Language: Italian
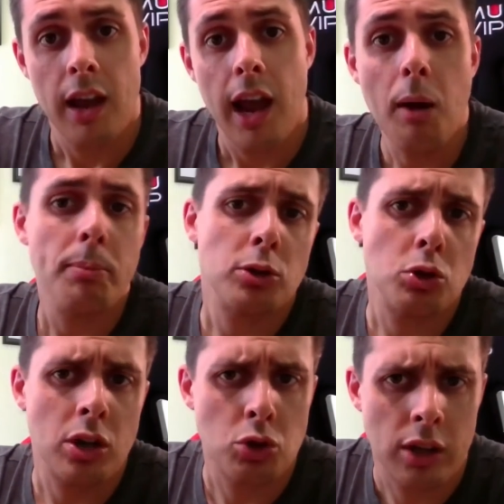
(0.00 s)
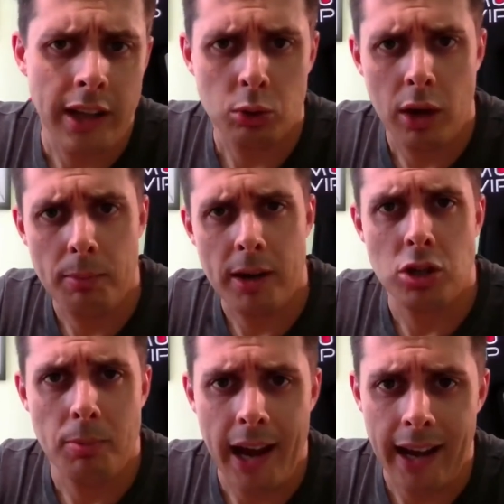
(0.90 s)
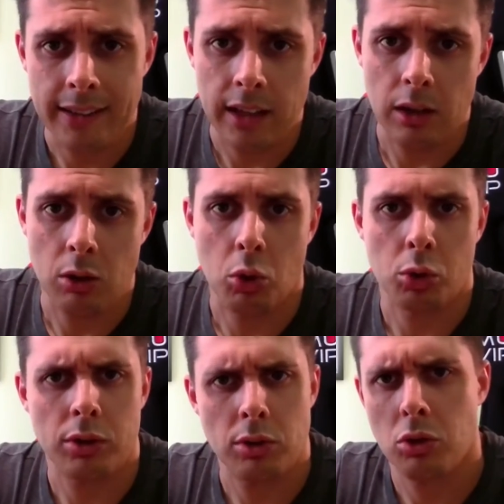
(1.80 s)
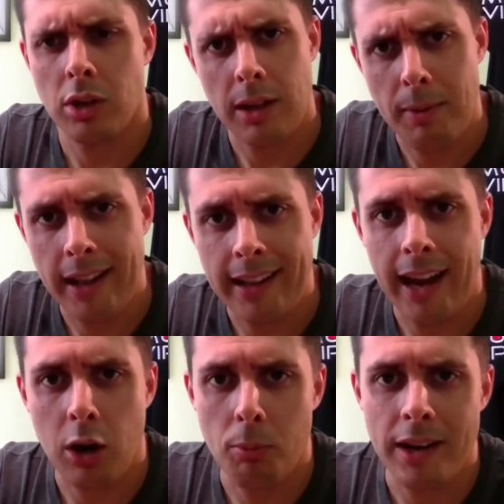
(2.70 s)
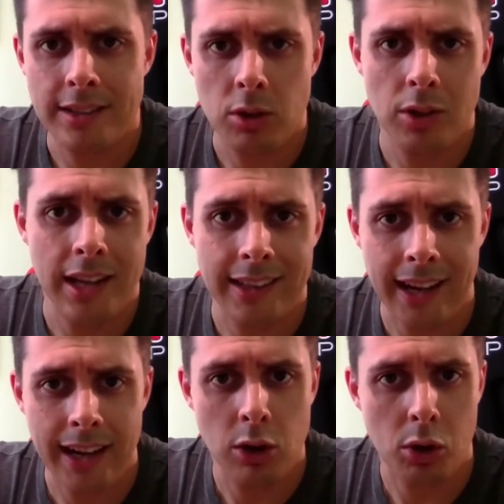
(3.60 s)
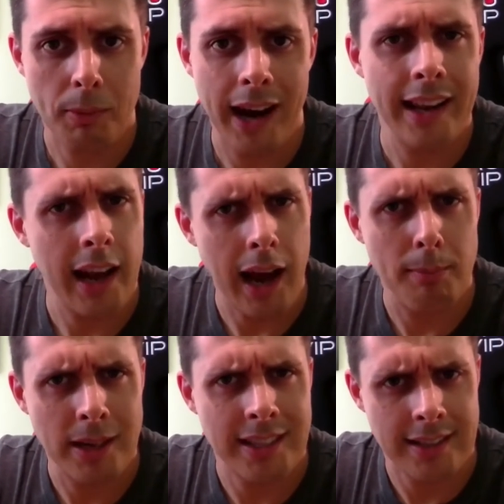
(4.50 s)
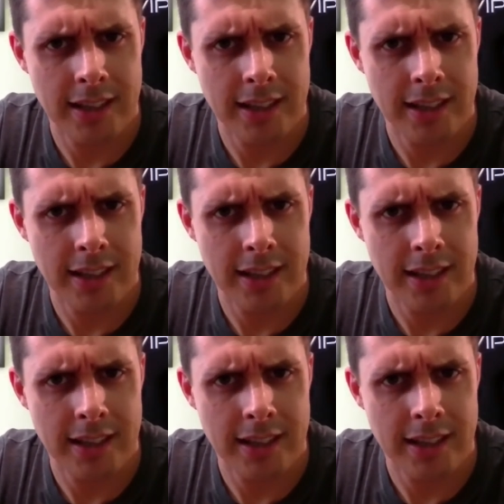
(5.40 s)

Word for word: È un personaggio adatto ai principianti, con rotazione di abilità e combinazione di attacchi normali abbastanza